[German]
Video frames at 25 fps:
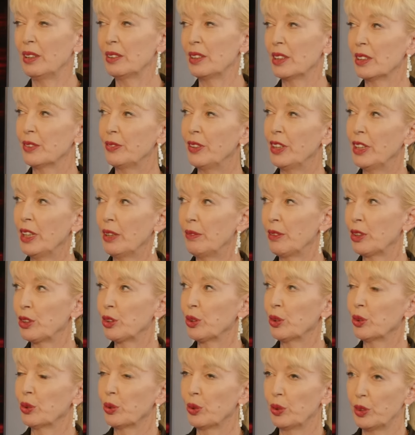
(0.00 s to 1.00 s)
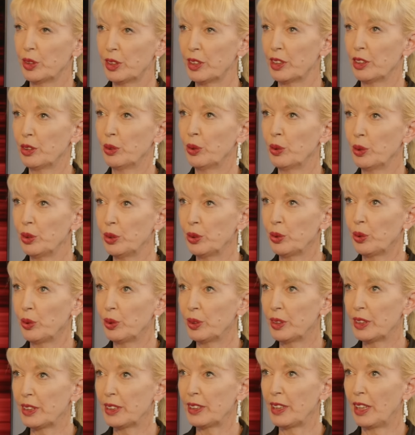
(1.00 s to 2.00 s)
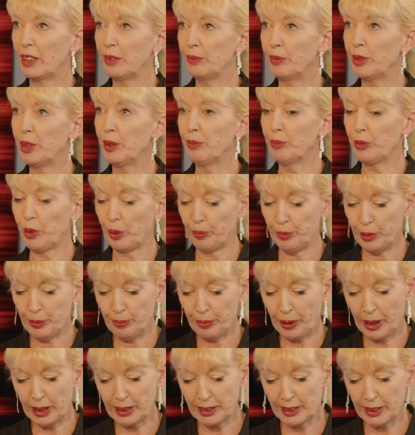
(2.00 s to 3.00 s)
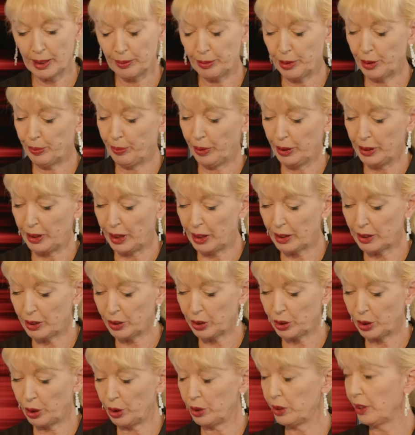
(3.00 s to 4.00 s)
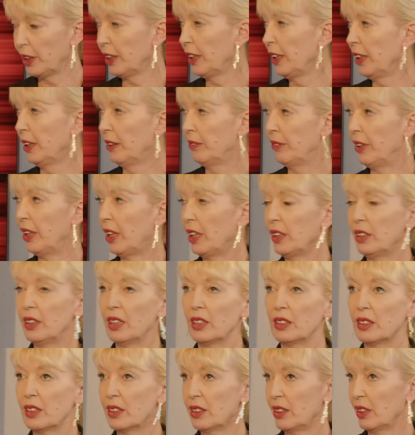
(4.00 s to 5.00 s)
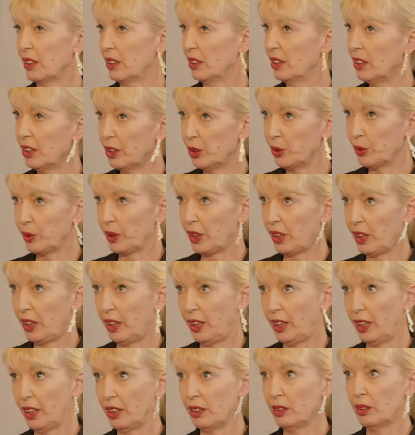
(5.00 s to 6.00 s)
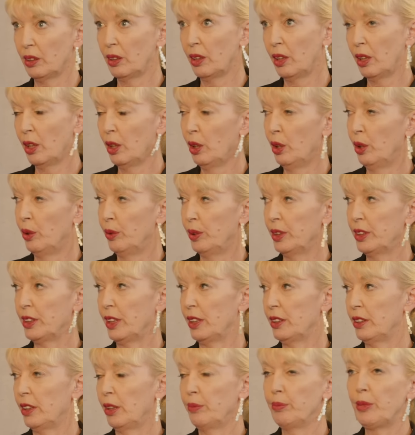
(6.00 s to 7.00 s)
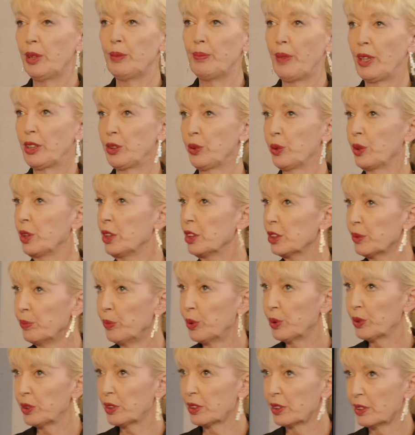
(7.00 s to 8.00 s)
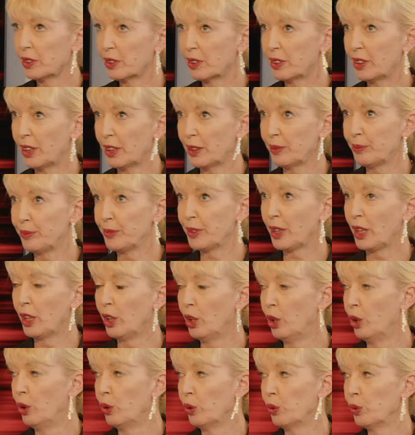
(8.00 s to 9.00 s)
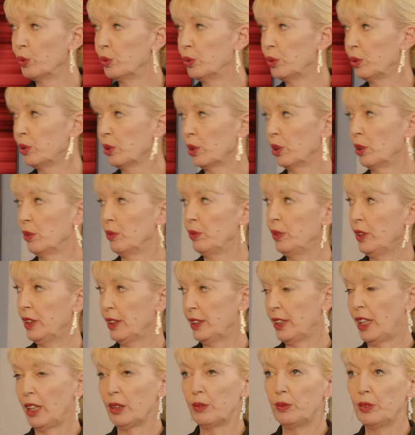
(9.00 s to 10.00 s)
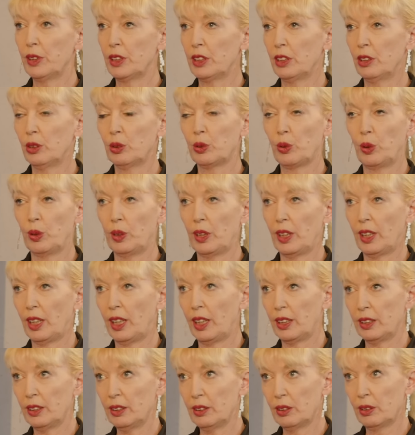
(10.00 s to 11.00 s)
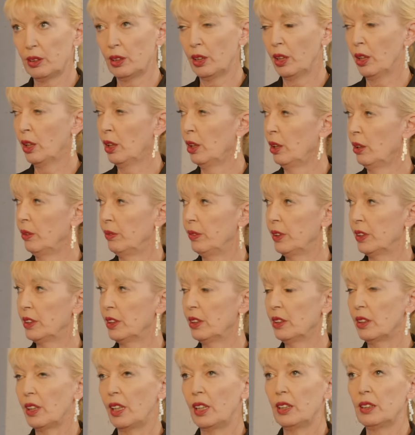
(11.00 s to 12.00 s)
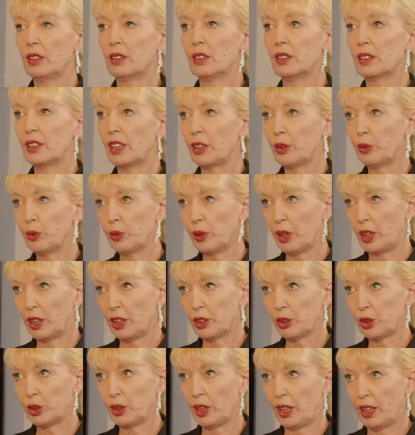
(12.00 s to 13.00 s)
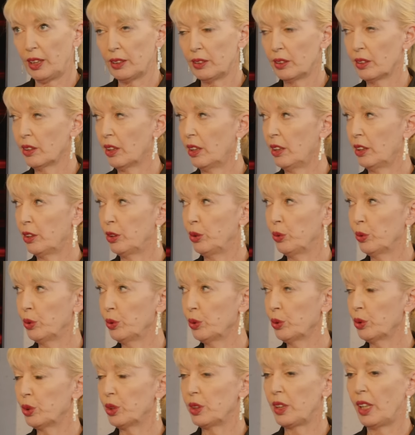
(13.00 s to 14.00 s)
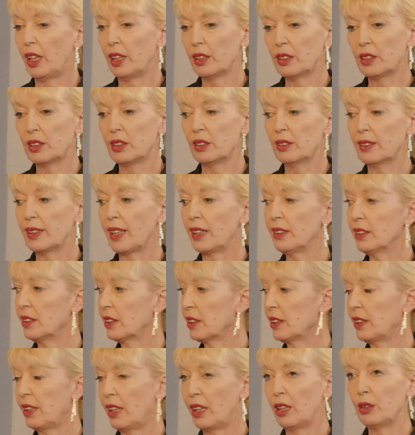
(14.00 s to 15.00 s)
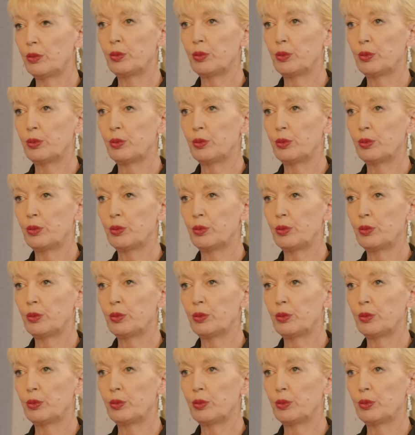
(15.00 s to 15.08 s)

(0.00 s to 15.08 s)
das fing aber schon 1999 an mit dem Doppelpass, habe ich mal nachgeschaut, weil anders ist das nicht zu erklären, es sei denn mit Masochismus. Ja. ja. Und äh, wie gesagt, wir sind tolerant. Wir sind ein säkularer Staat. Religion und Staat sind ganz klar